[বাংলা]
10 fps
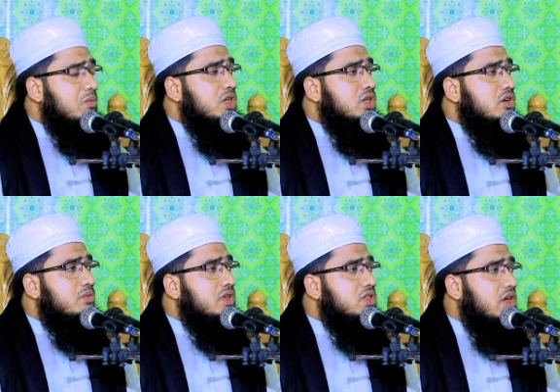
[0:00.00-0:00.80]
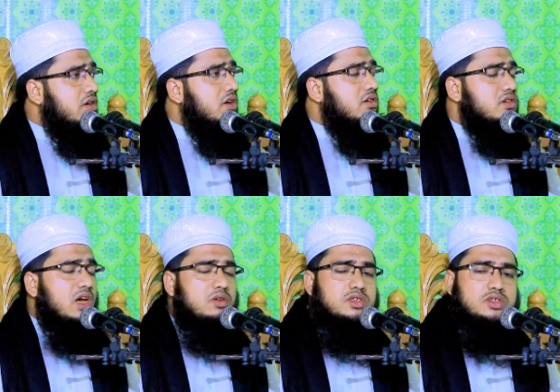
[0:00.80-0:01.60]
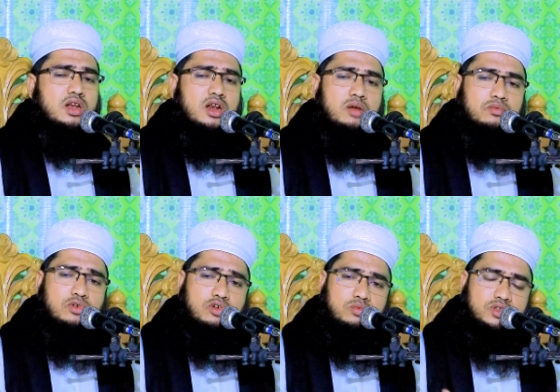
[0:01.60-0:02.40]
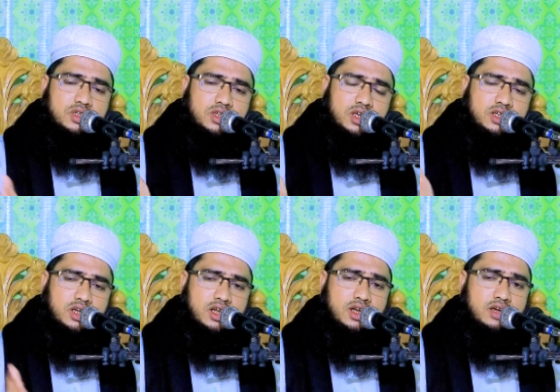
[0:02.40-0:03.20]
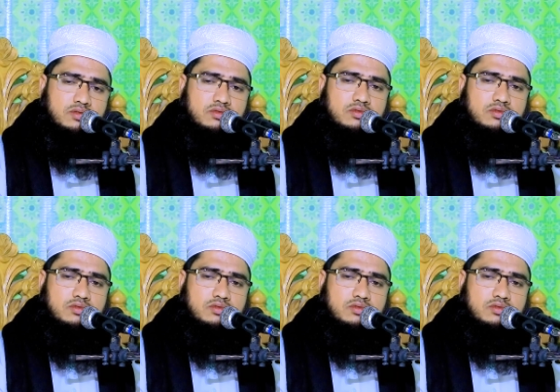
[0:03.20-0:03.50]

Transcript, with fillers: বিশ্বনবী সাল্লাহ সাল্লাম অনুমতি দিয়ে দিলেন